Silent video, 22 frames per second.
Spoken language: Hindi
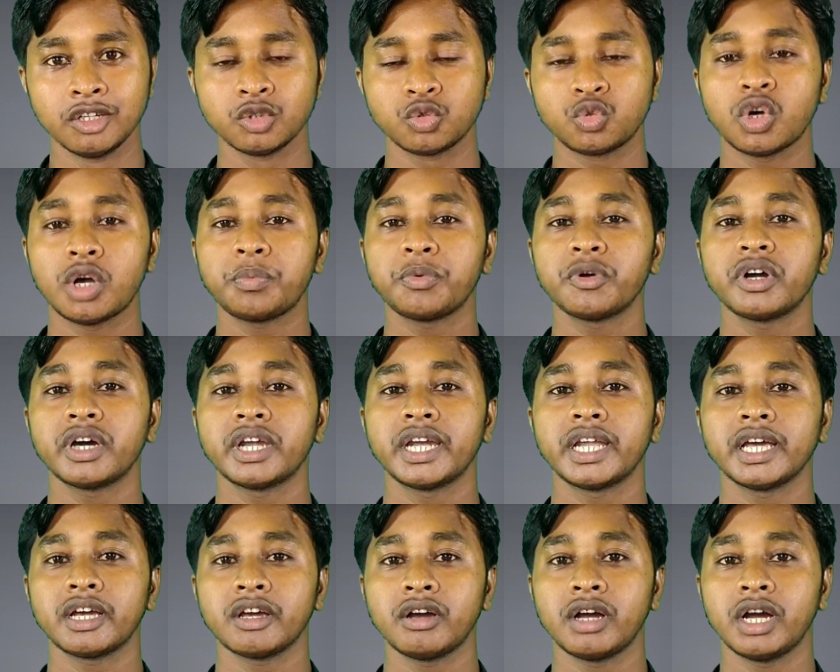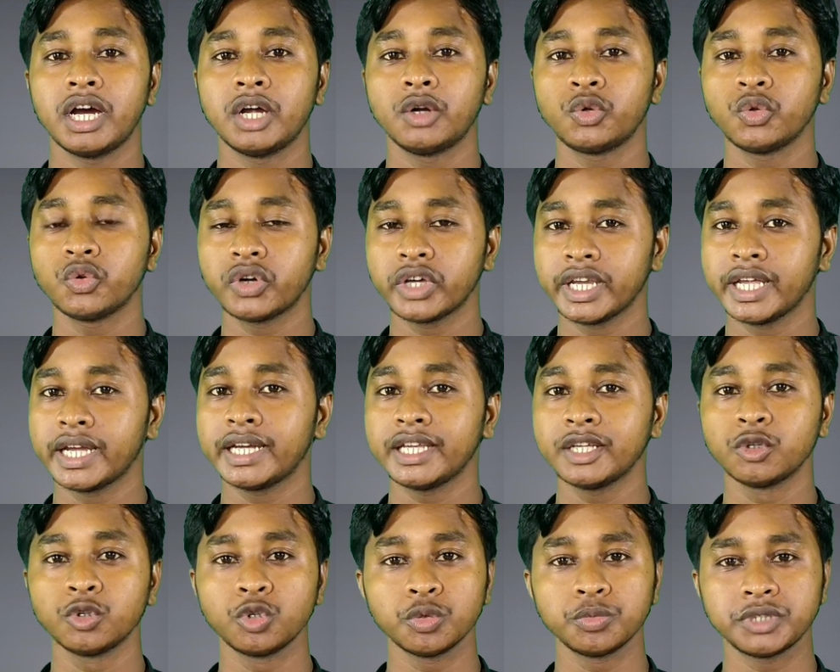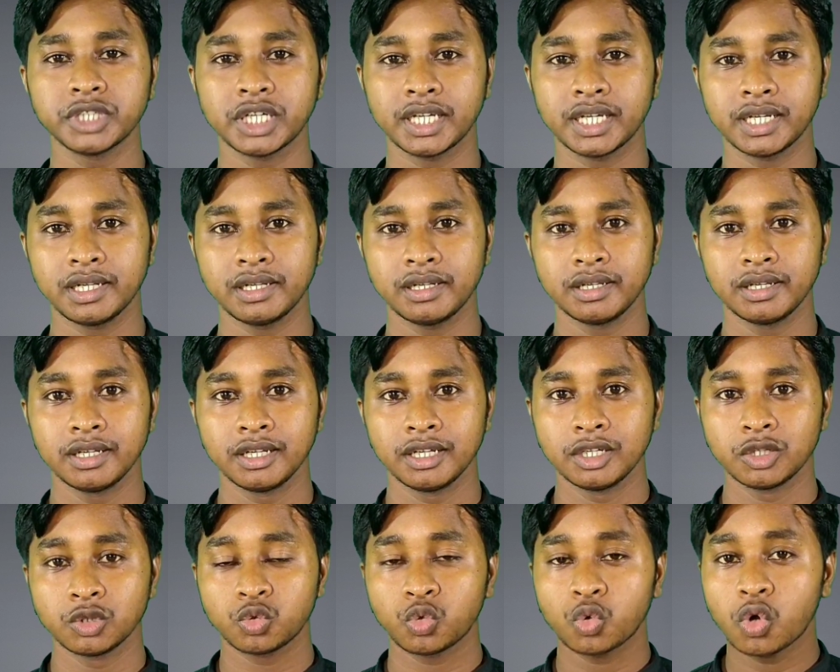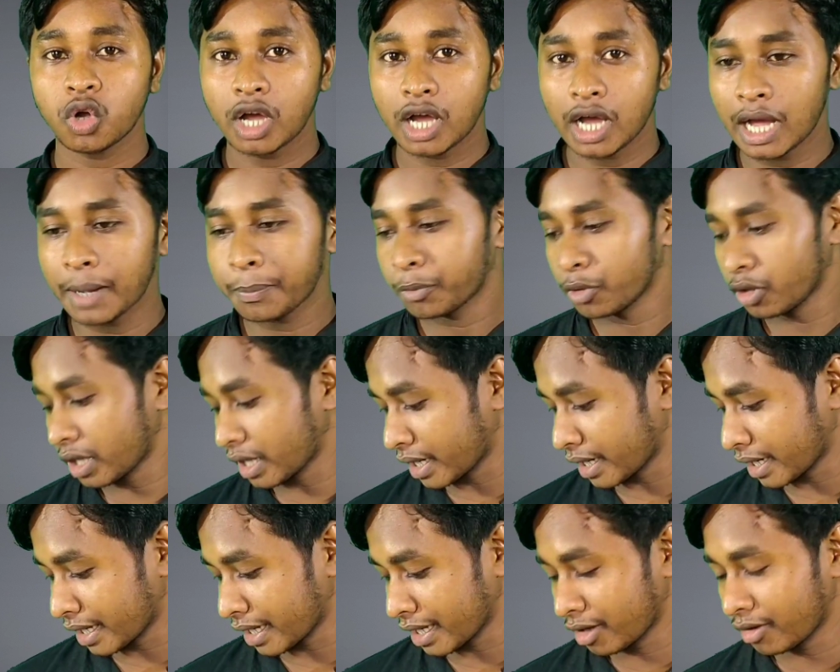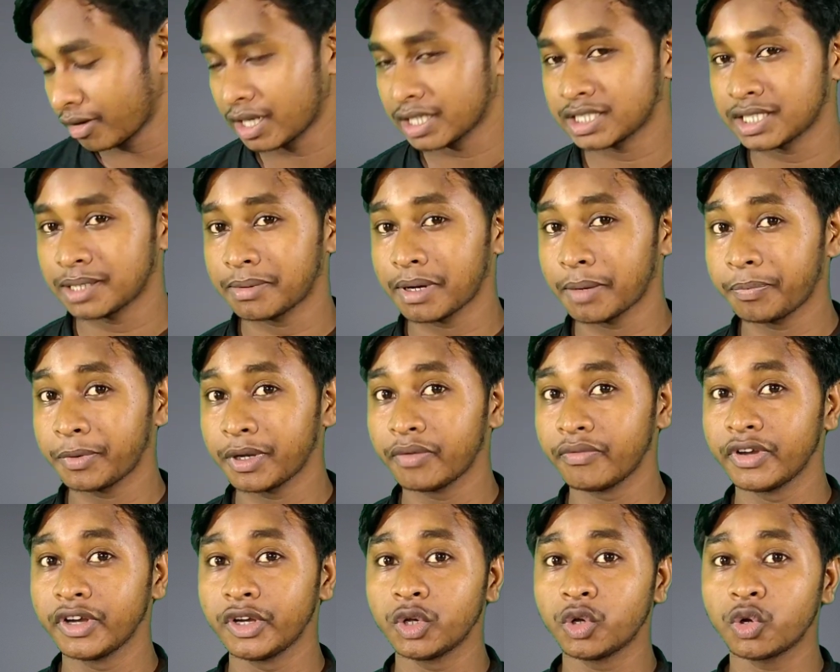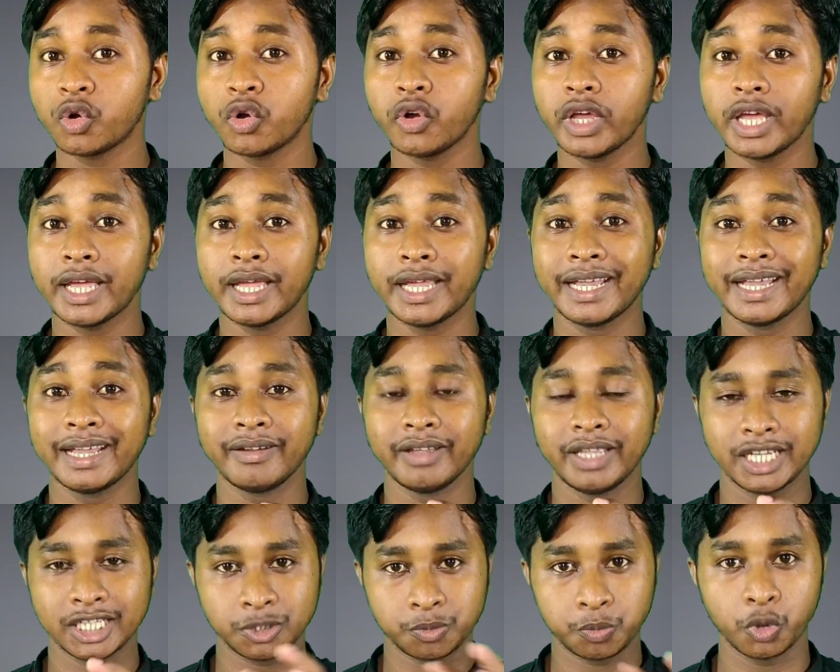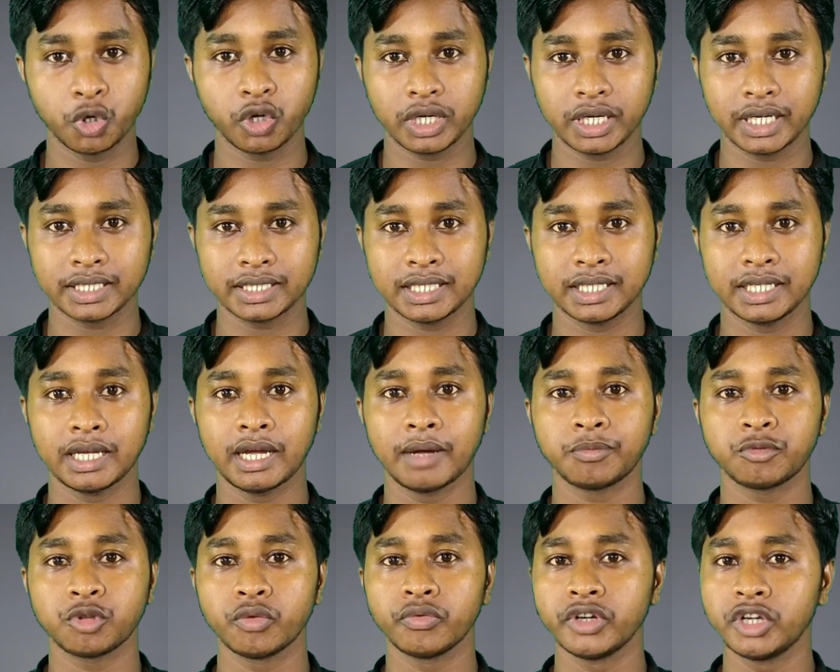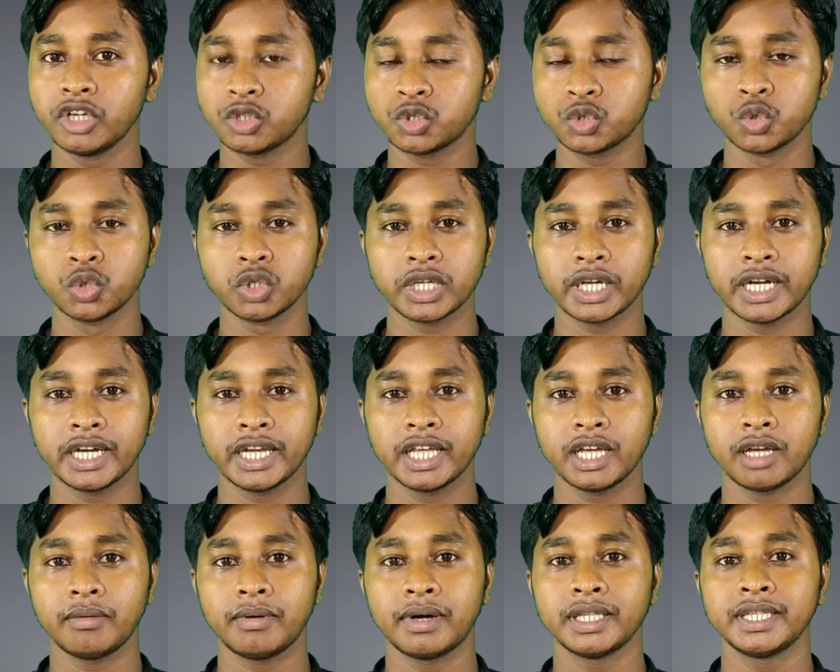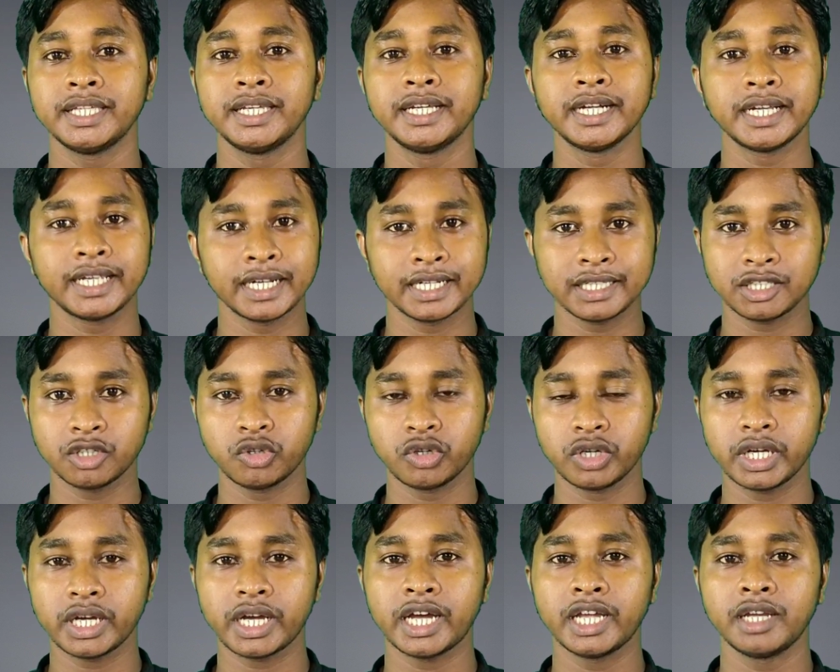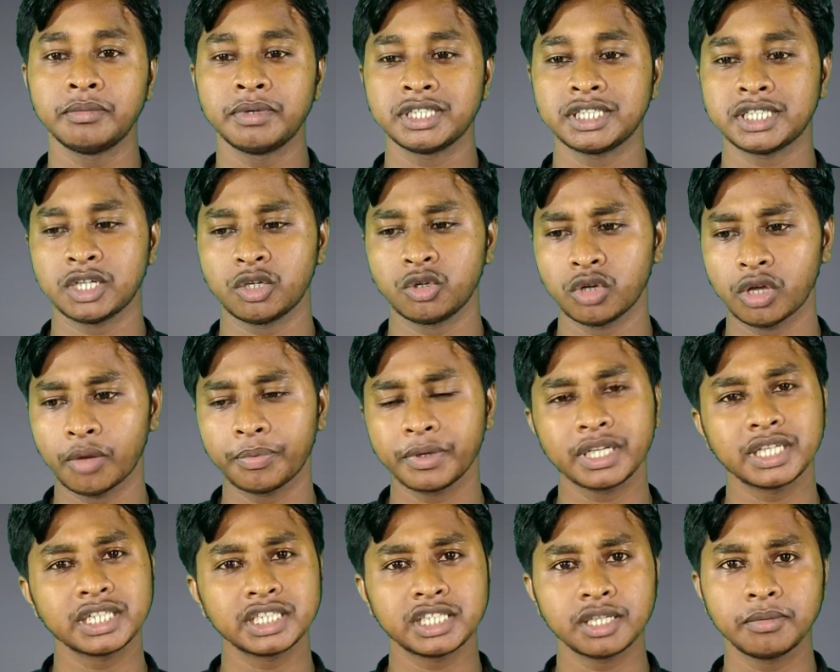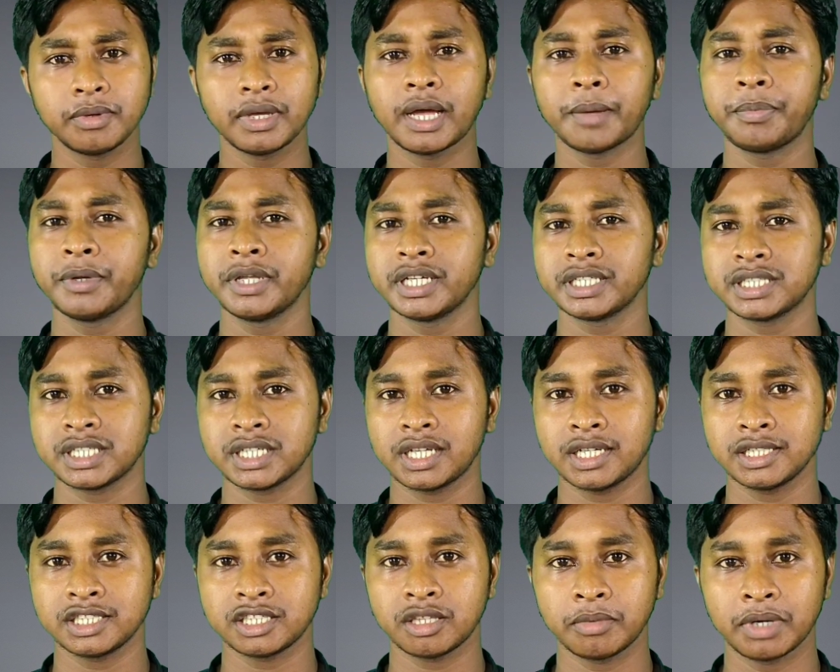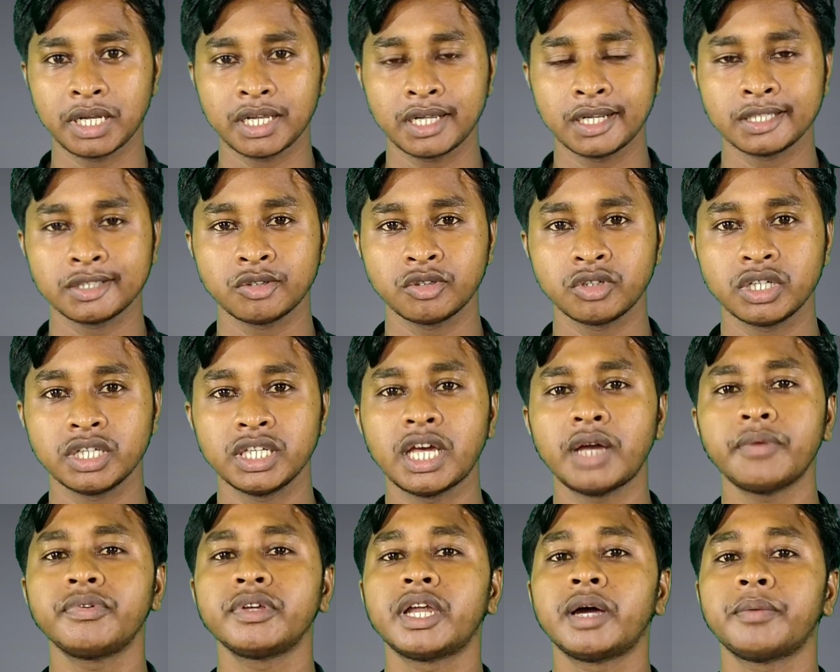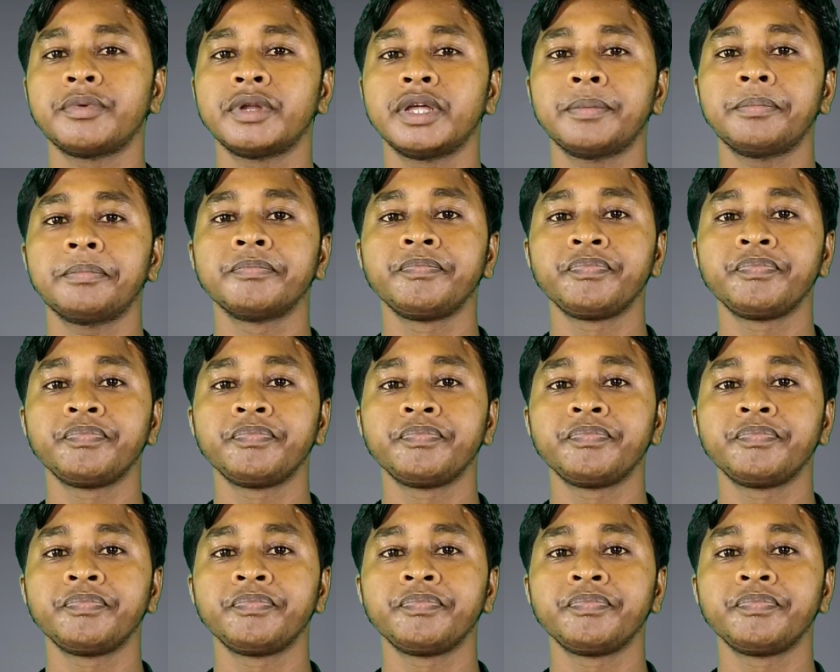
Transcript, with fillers: तो आपको करना क्या हाउ टू क्रिएट यूट्यूब चैनल तो आपको करना क्या होगा जब आपने वीडियो को एक्सपोर्ट करते हैं आप तो वीडियो शूट करने के बाद एडिट करते होंगे काइन मास्टर हो या फिर किसी भी एप्लीकेशन का इस्तेमाल करते होंगे या फिर आपने